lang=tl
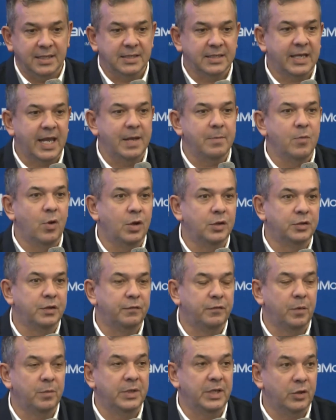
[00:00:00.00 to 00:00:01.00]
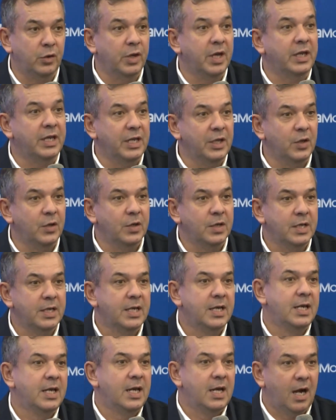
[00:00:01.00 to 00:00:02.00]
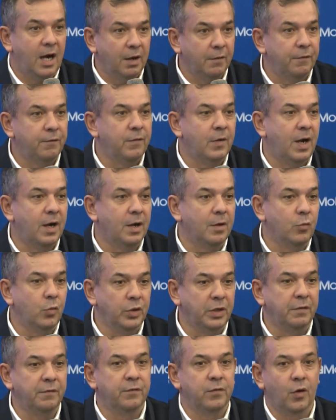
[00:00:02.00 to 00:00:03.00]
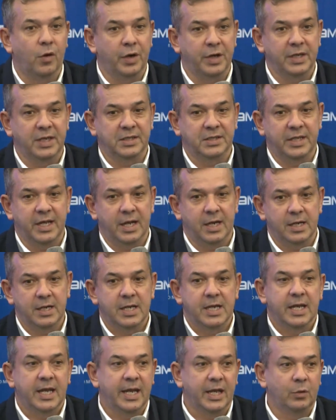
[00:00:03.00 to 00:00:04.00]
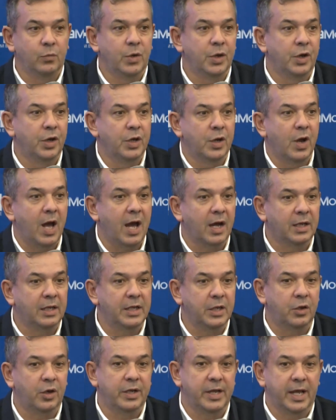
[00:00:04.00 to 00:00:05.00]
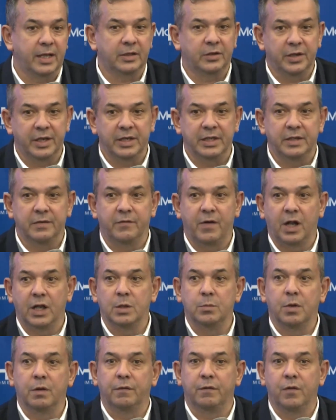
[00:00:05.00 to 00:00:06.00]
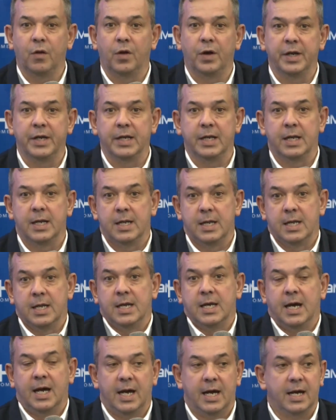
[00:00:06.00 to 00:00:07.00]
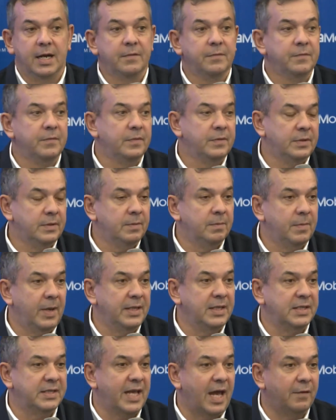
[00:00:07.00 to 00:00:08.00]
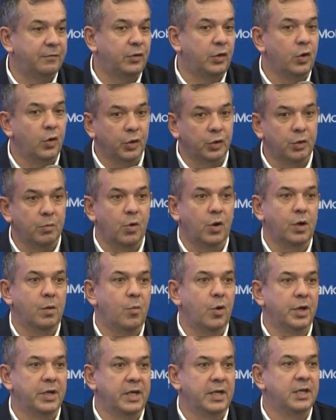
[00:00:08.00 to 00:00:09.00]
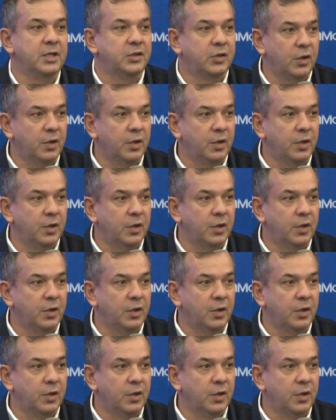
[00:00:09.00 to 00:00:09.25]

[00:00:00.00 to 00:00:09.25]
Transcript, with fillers: I just came also from Ninoy Aquino. Our, our wooden flooring is there, and we're going to actually connect already the volleyball flooring uh, by this afternoon or tomorrow morning.